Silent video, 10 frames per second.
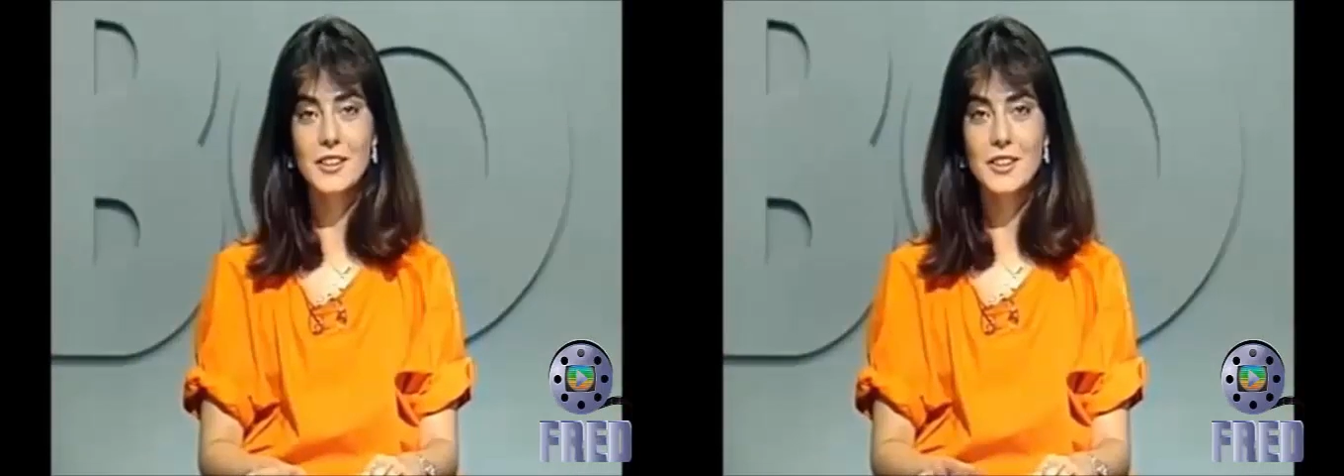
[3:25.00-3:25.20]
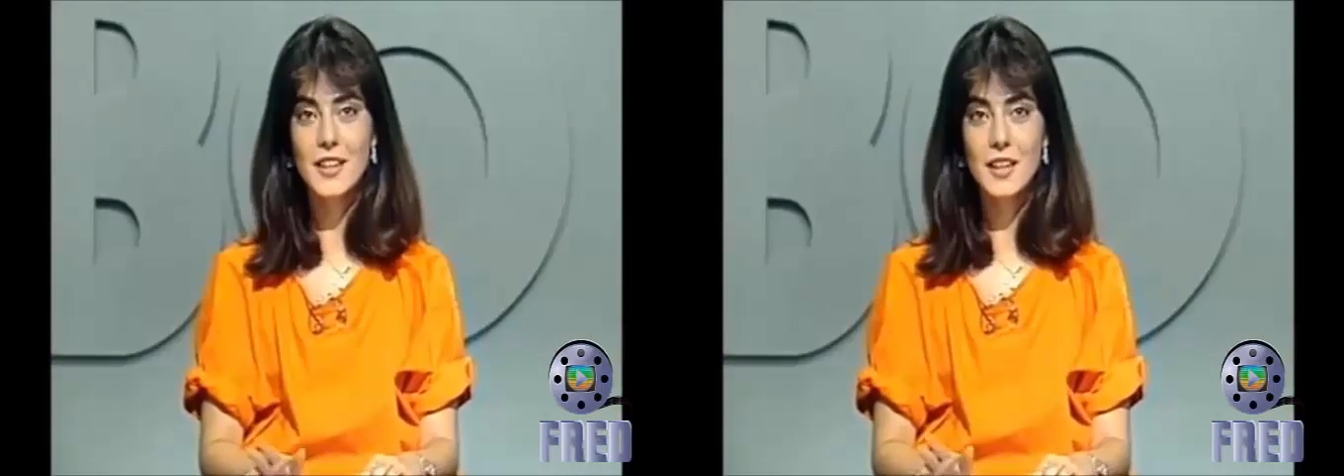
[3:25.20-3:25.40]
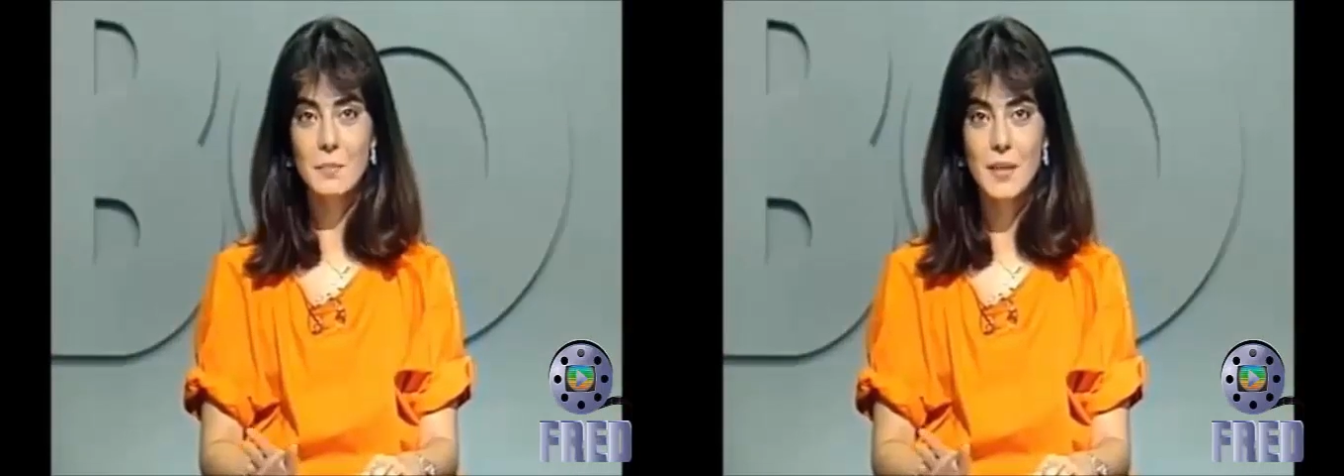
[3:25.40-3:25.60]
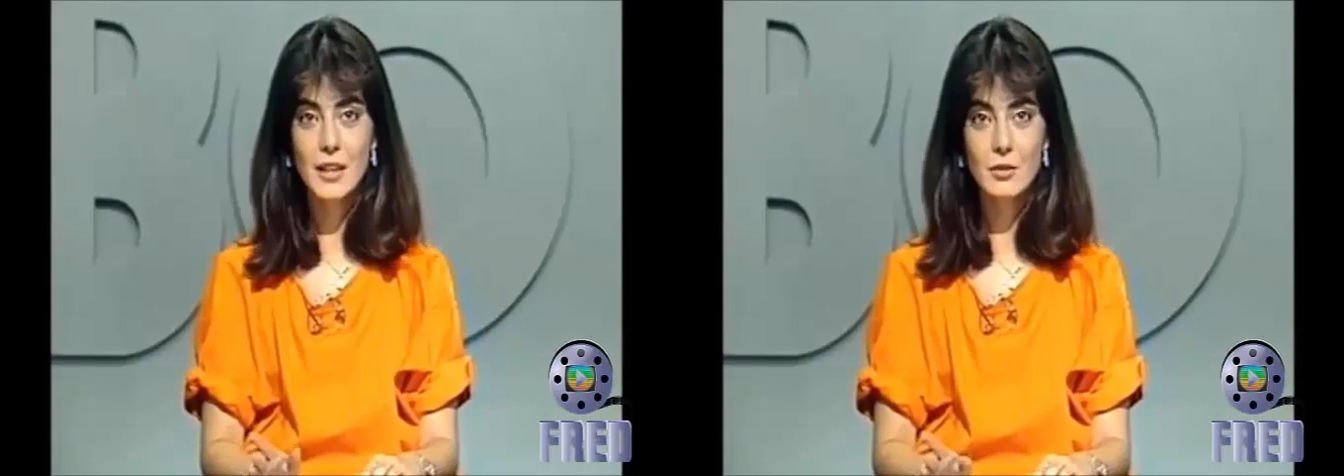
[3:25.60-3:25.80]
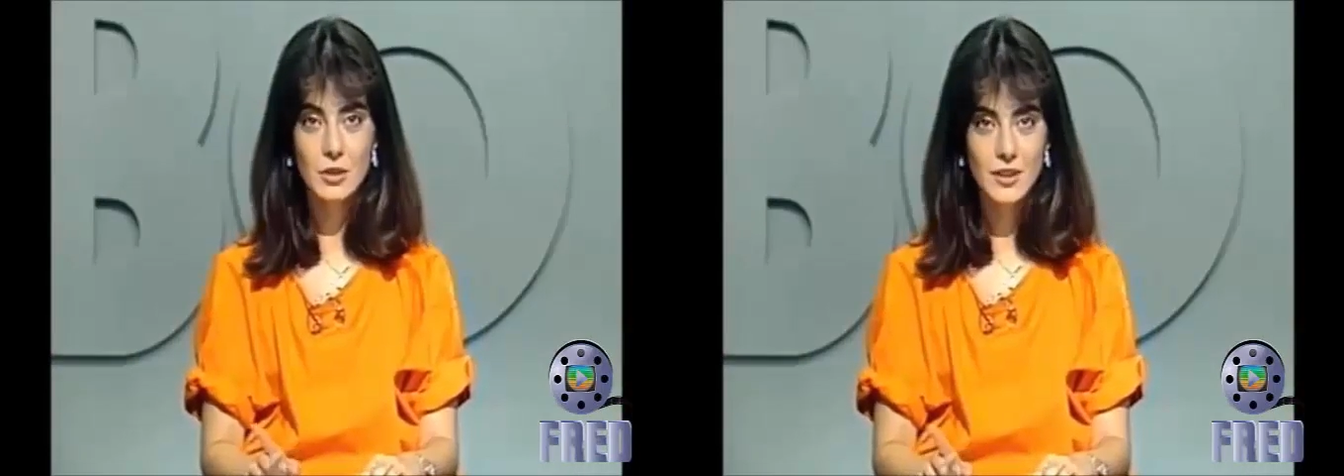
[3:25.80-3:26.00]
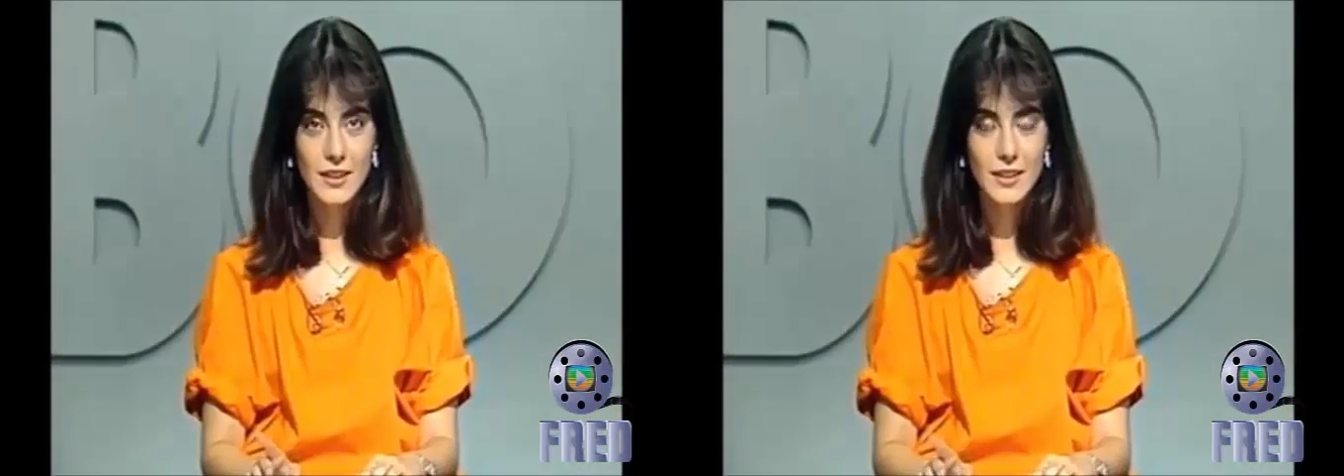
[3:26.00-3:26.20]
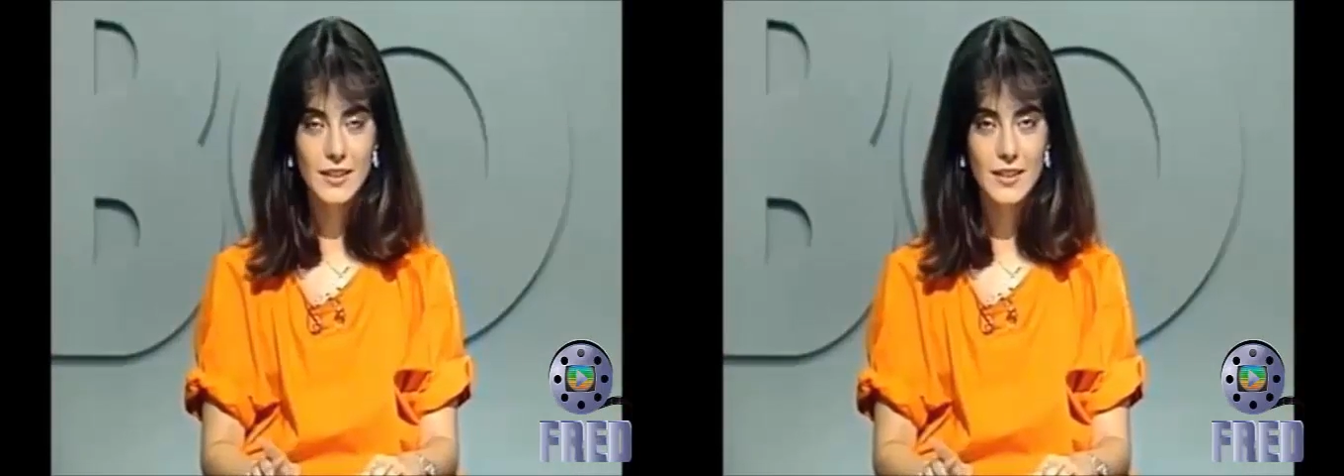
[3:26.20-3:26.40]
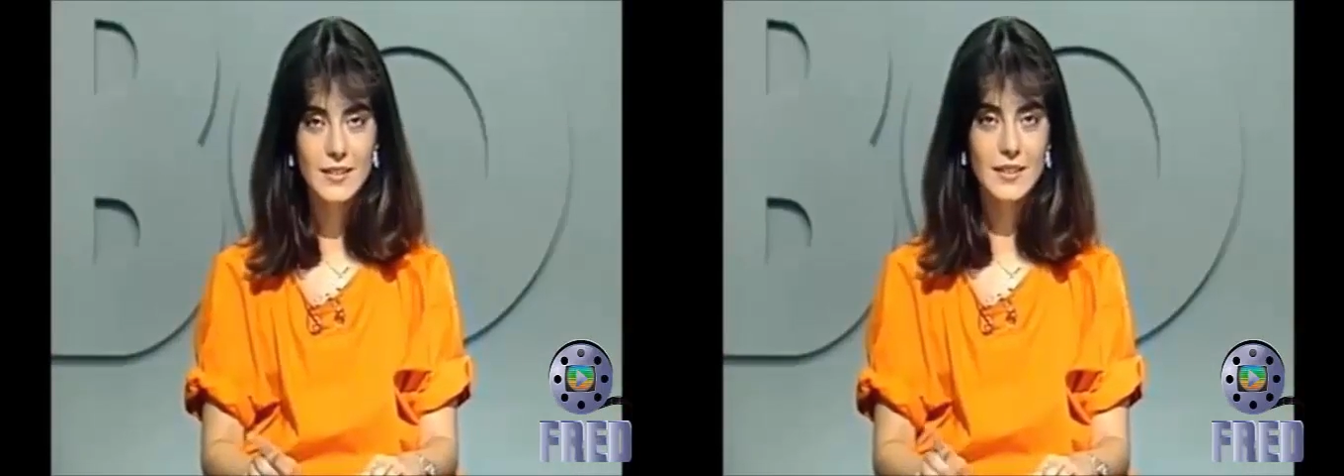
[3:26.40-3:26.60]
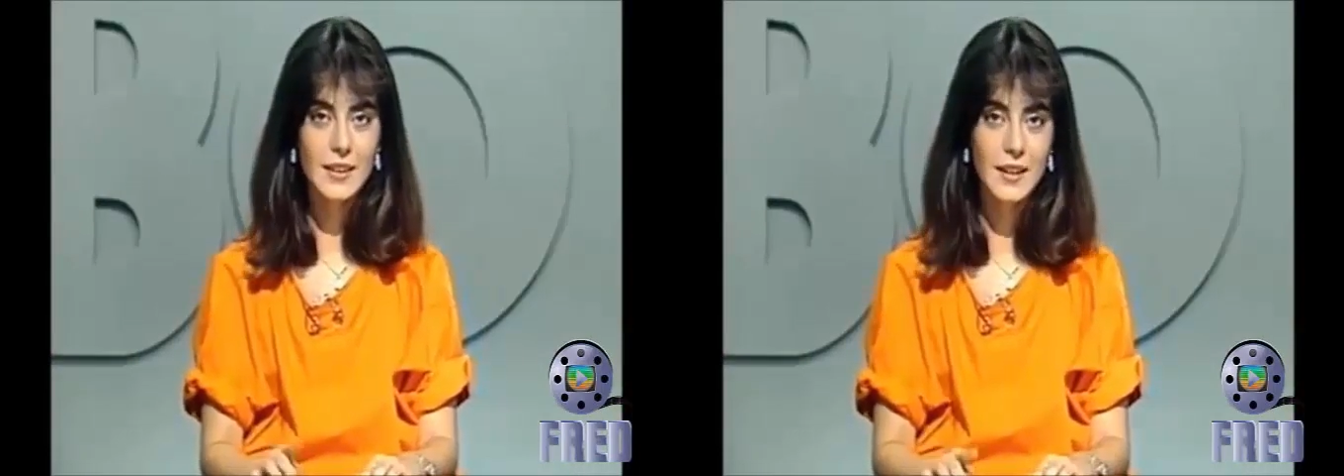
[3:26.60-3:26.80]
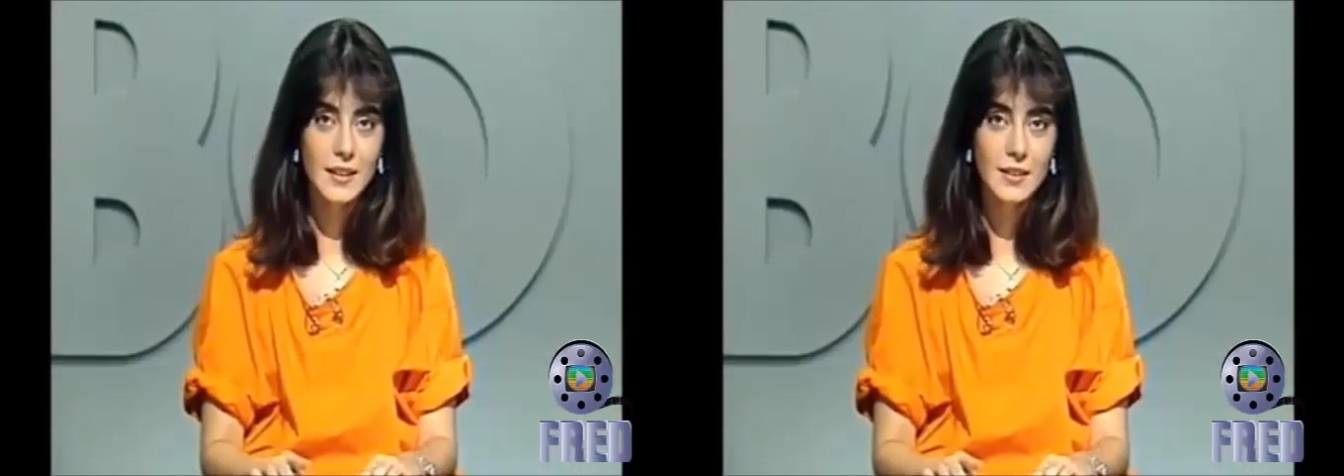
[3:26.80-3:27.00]
estreia em maio de 83 em
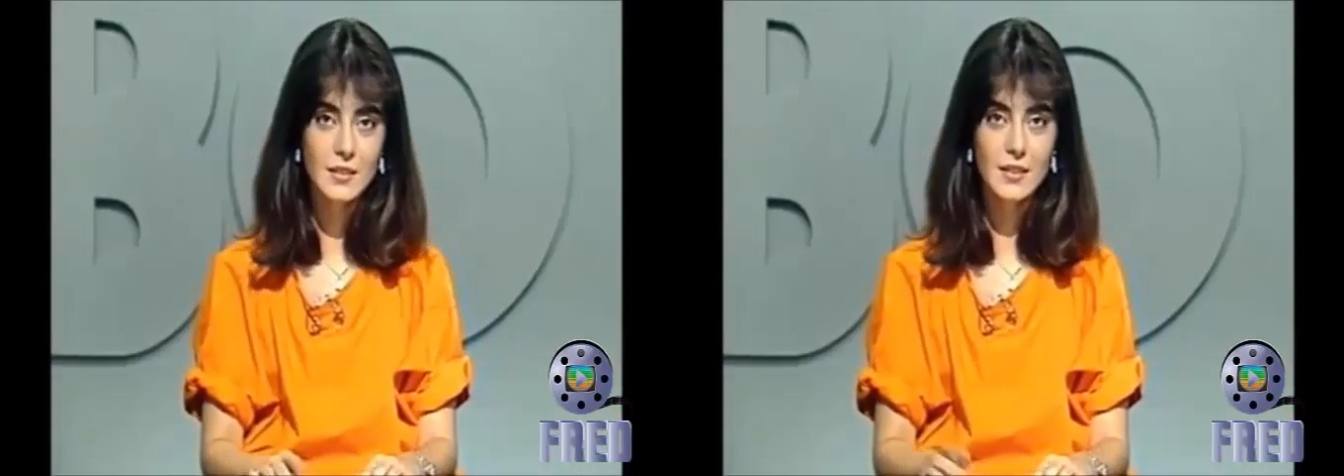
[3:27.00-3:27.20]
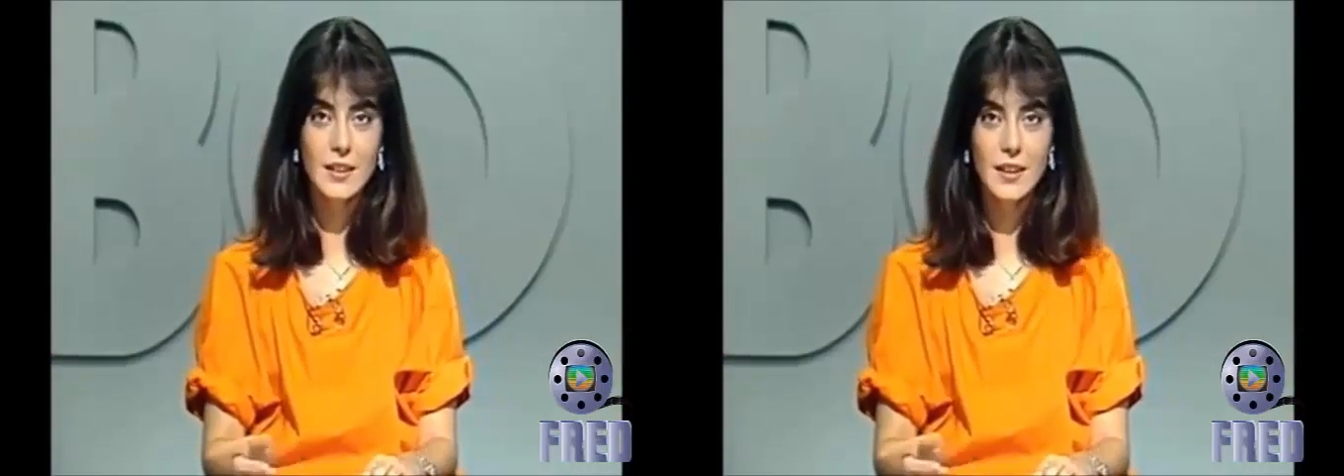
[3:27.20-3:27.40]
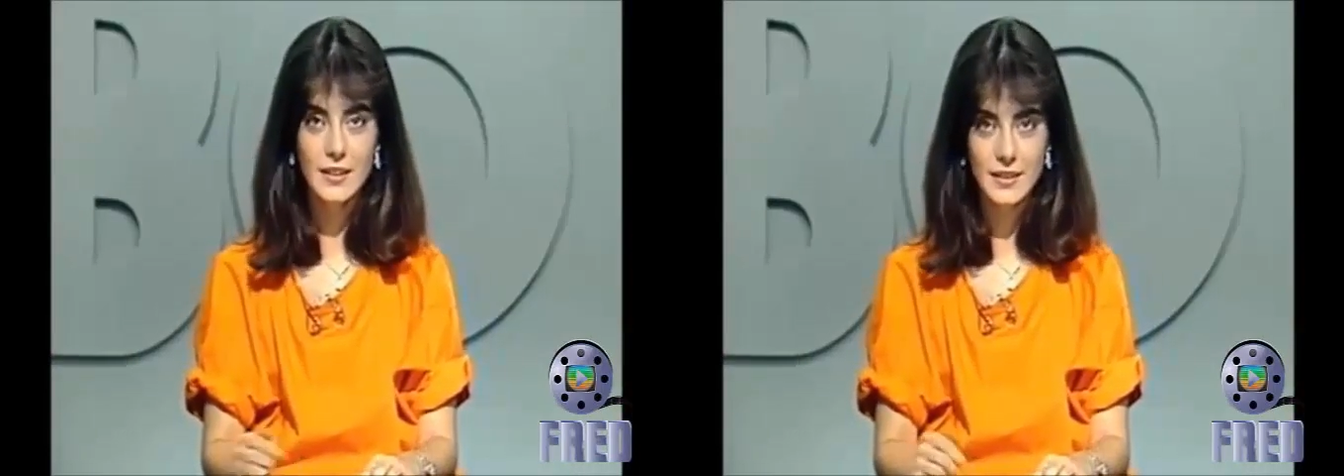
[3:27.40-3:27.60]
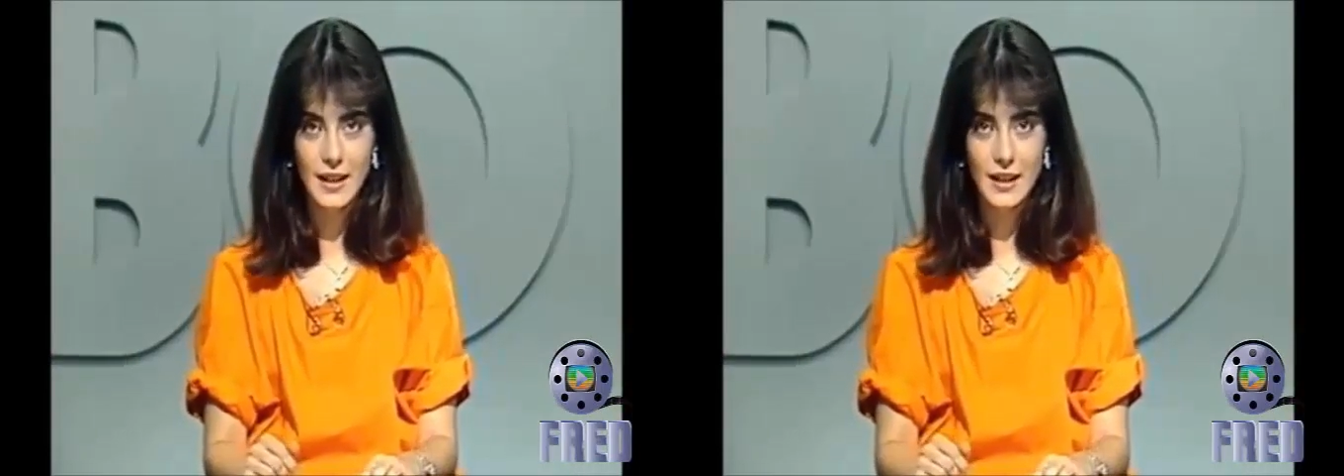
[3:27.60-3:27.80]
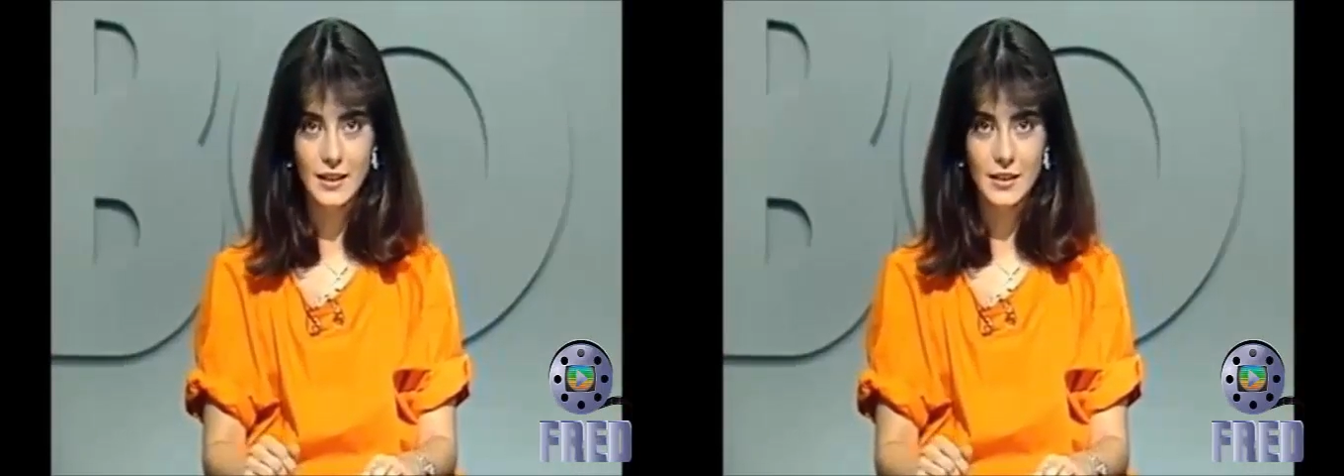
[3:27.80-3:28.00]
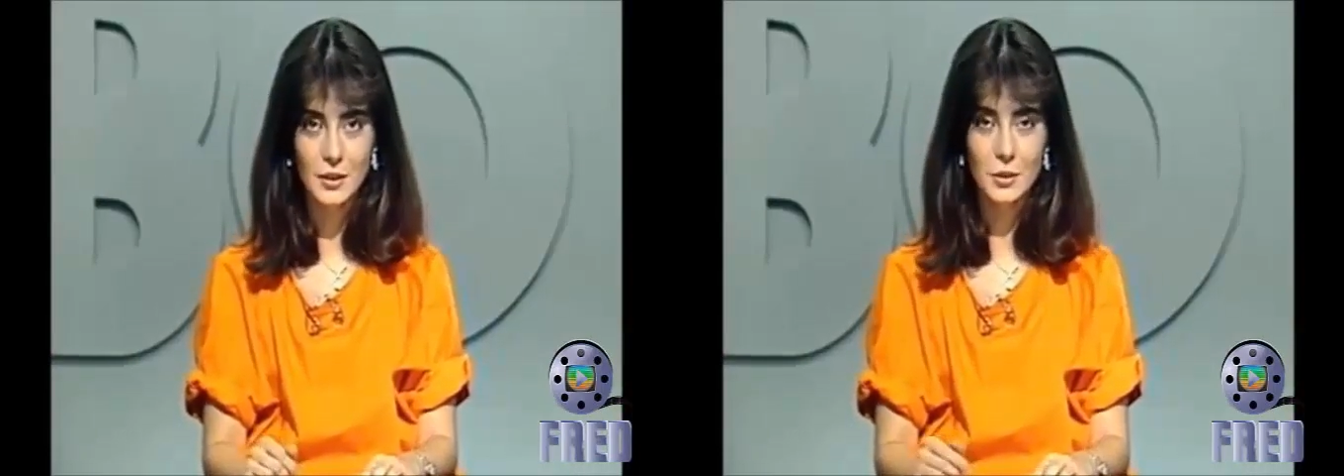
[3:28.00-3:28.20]
Cannes e na Itália.